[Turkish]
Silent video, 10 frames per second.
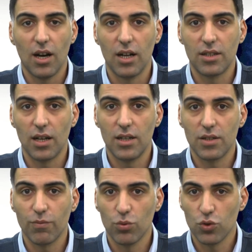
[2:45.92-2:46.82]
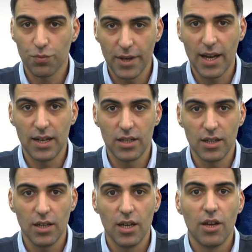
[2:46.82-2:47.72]
alternatif buluşma
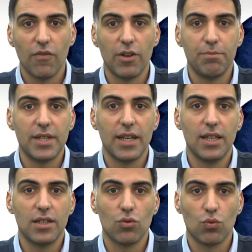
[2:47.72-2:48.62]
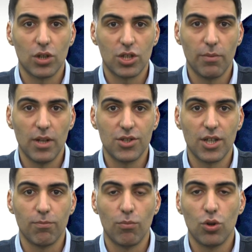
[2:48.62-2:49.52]
yerleri ve bireylerin
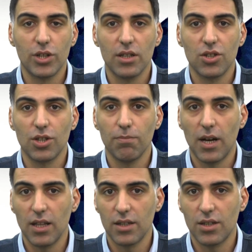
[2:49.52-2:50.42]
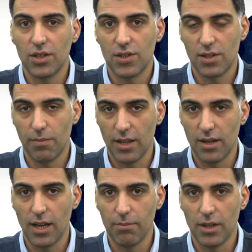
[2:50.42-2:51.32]
ulaşabileceği bölge dışı bağlantı kişisi
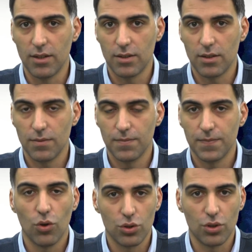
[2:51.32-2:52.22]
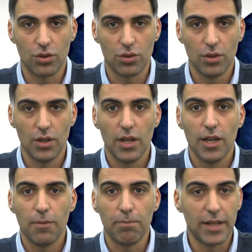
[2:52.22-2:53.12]
belirlenmelidir. 14.
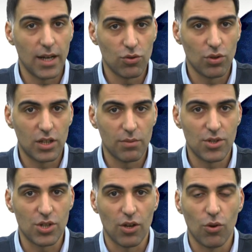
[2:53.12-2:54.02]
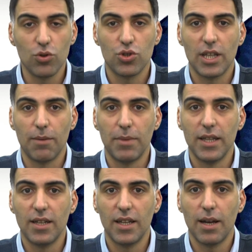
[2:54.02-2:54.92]
Bina yönetimince önceden
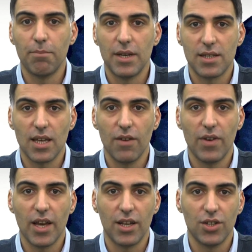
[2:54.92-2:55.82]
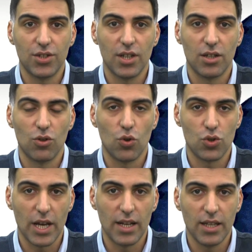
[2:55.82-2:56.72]
belirlenen mesken veya iş yerinin
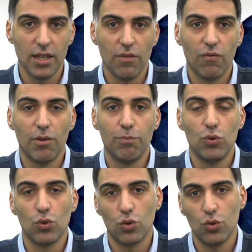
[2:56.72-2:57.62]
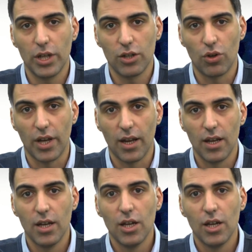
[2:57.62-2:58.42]
özelliği ve büyüklüğüne göre